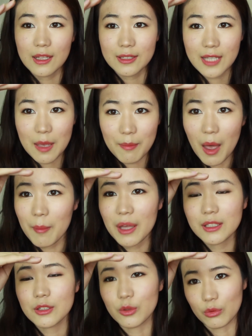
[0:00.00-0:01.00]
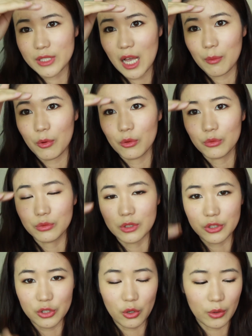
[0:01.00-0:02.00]
再慢慢的走下坡路的
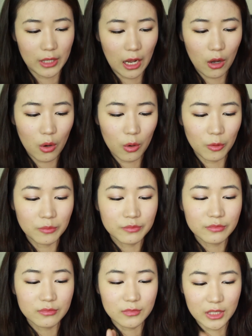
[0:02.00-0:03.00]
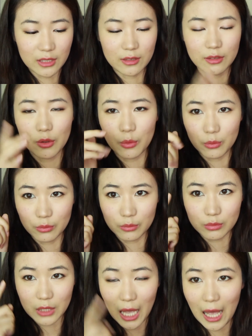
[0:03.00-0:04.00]
时候，然后你用
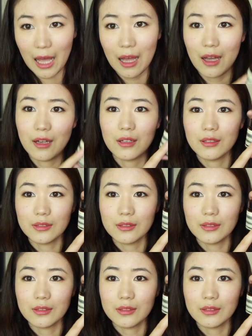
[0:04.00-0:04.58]
它